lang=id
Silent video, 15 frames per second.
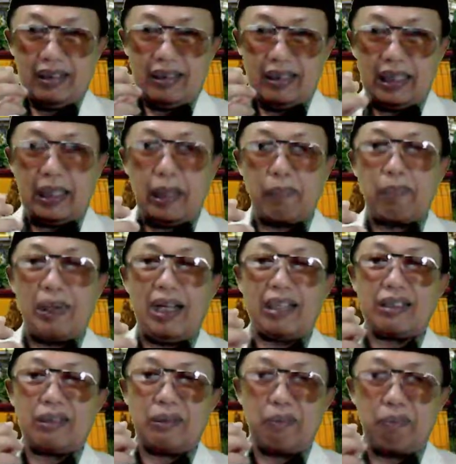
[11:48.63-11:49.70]

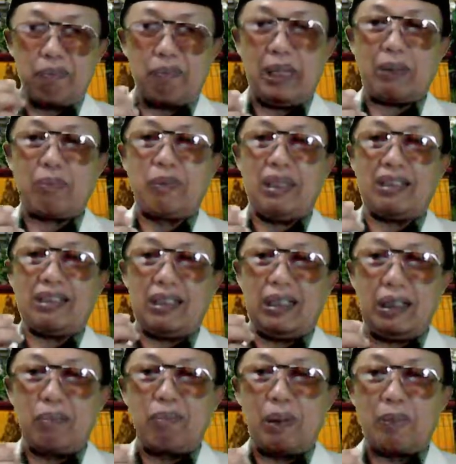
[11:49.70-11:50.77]
13, 14, 15
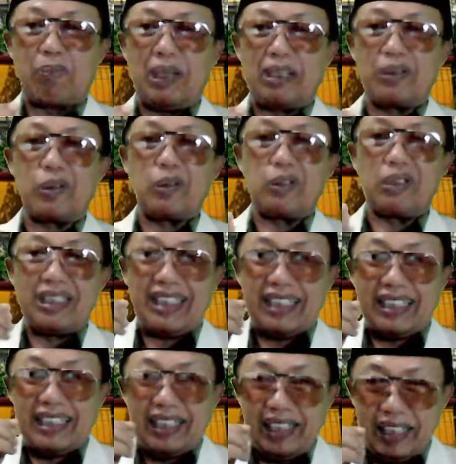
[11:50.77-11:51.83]
itu
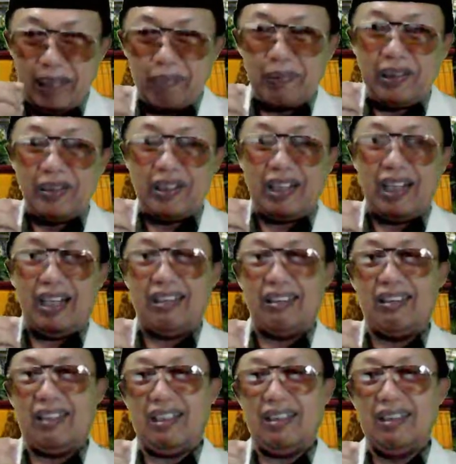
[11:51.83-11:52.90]
dikirim oleh
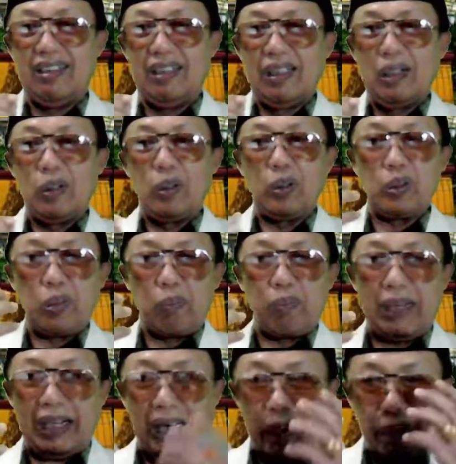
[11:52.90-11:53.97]
Allah untuk
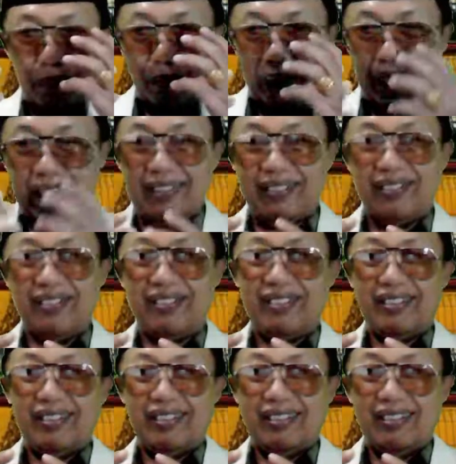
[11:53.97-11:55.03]
menambah
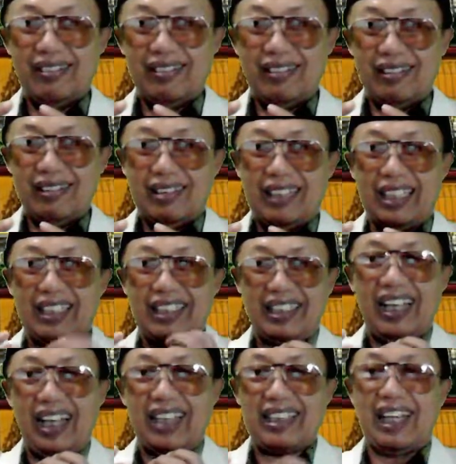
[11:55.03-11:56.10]

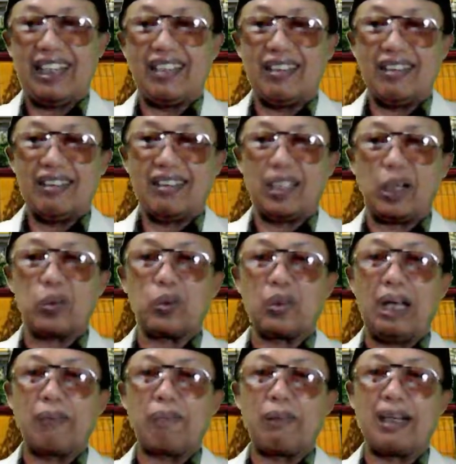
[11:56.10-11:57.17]
kesehatan,
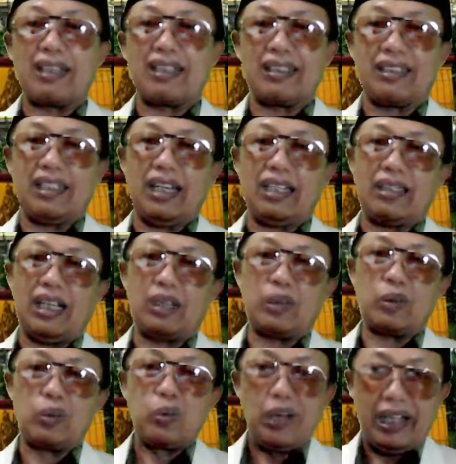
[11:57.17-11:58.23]
terutama
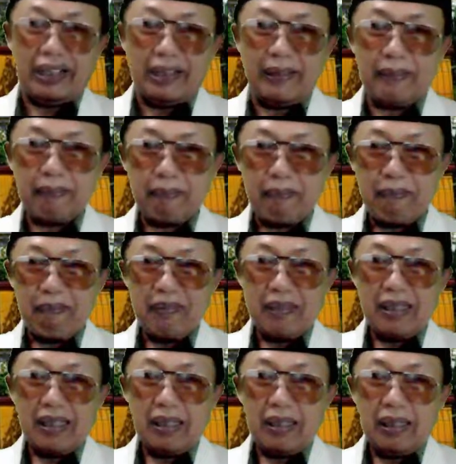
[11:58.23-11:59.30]
kesehatan kulit.
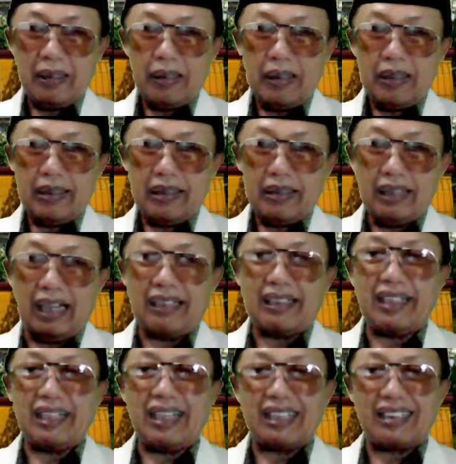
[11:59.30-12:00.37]
Dan
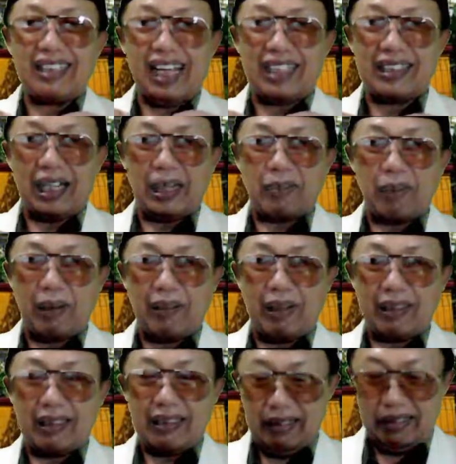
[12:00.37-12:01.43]
kita sadar
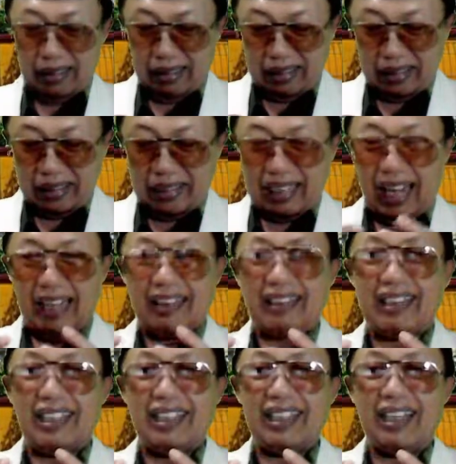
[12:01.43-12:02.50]
bahwa
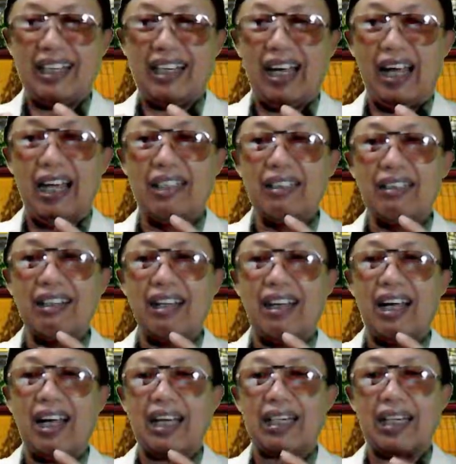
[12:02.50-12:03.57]
nantinya Allah
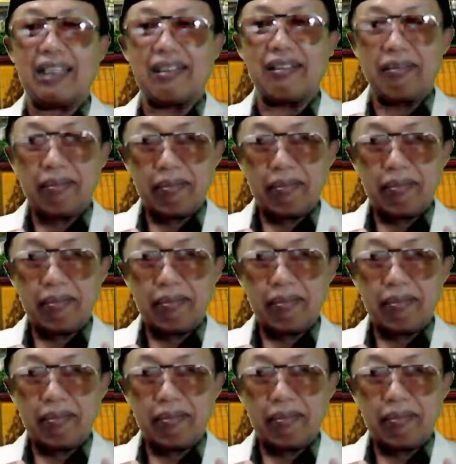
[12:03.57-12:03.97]
akan